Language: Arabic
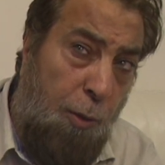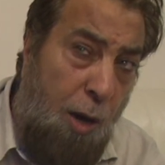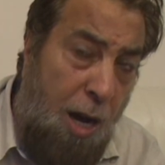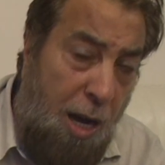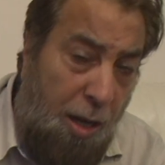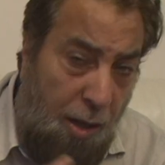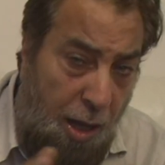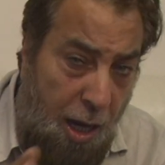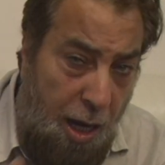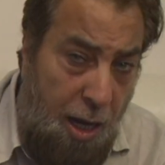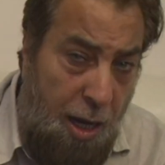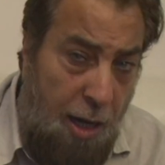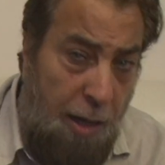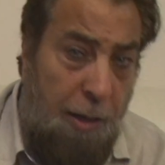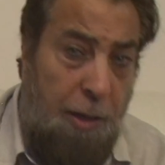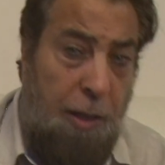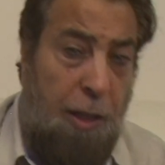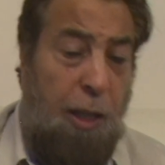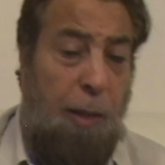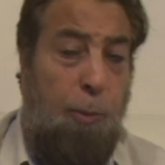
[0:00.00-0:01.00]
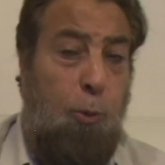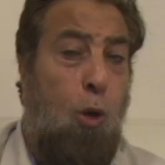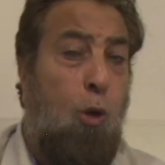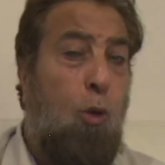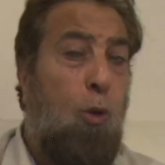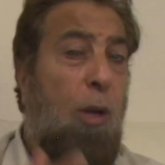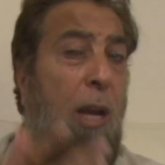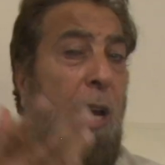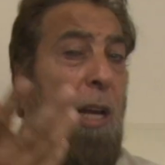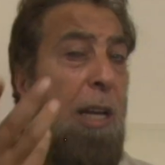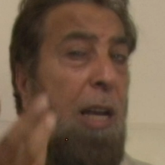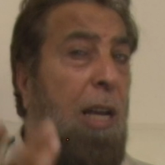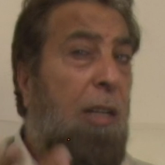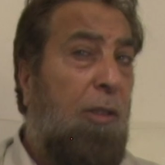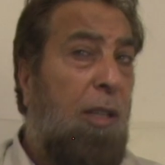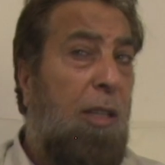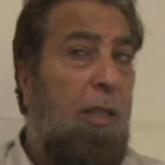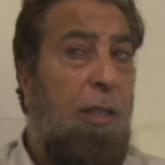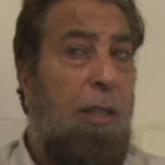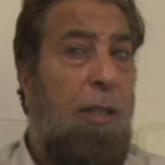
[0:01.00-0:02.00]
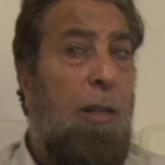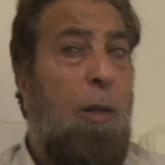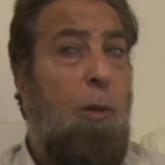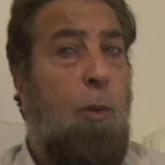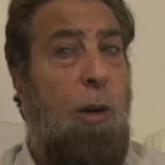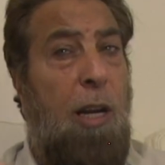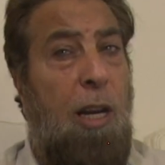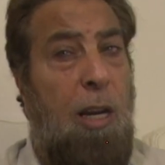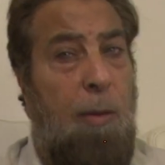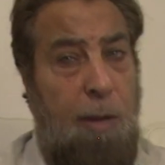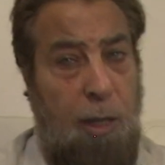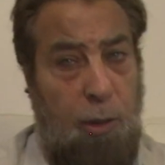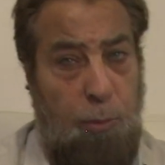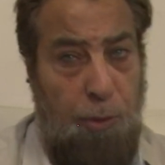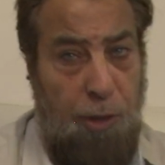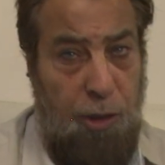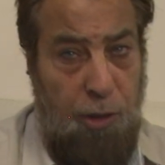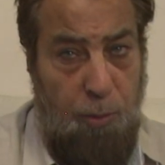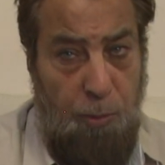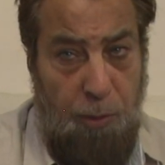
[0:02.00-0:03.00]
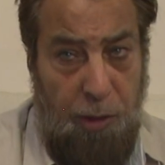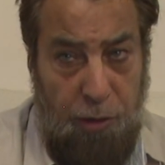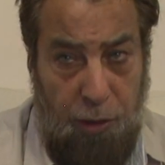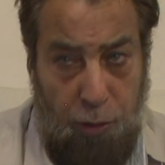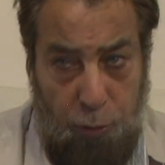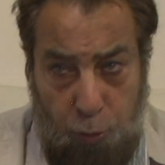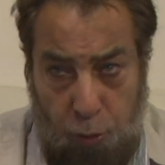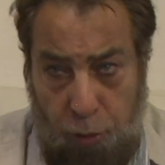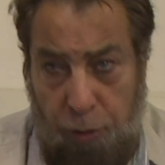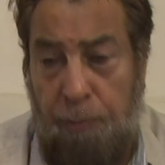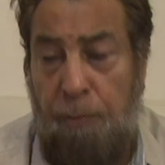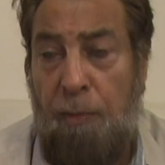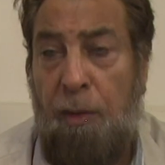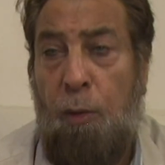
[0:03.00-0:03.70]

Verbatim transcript: واضحه اذا تاخذوا الايات اللي وعلامات النجوم يهتدون